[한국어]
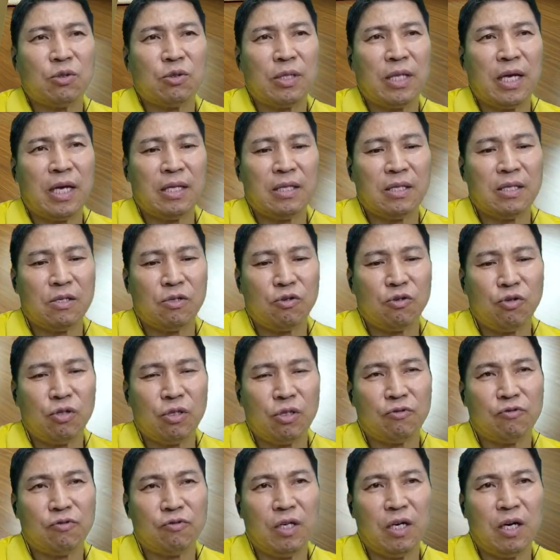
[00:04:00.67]
다 들을 수
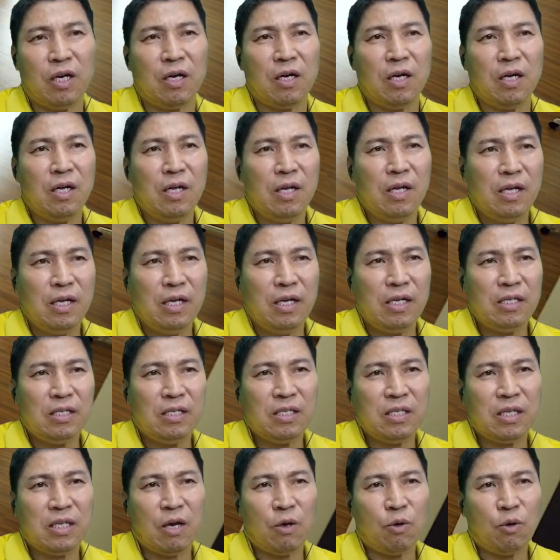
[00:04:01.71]
있고요.
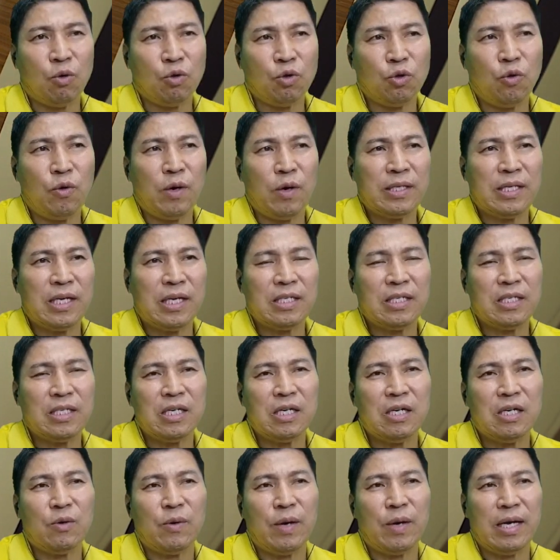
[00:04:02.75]
1층의
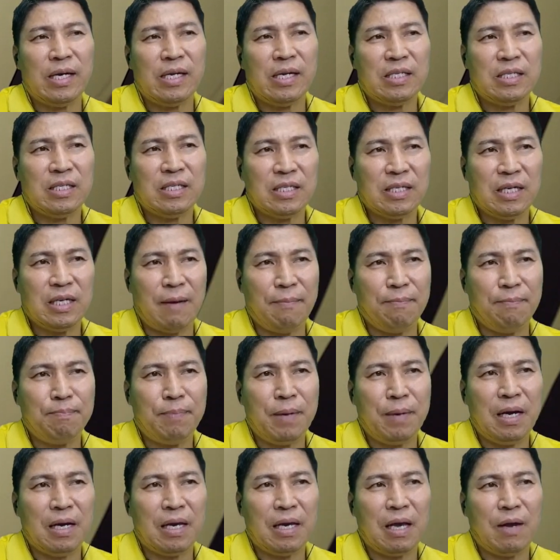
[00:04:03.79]
공동화장실과 1층
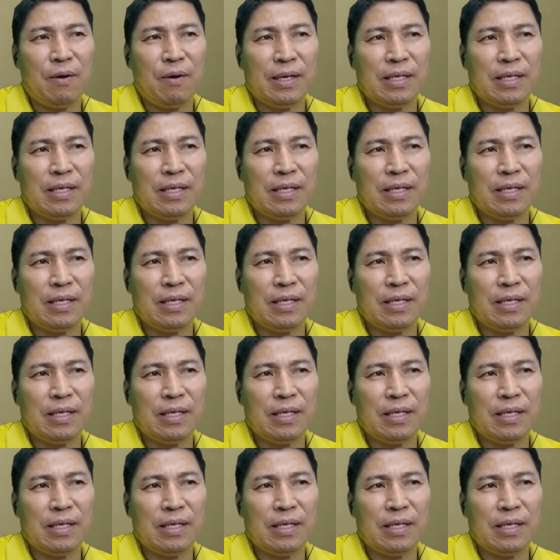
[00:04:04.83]
안방에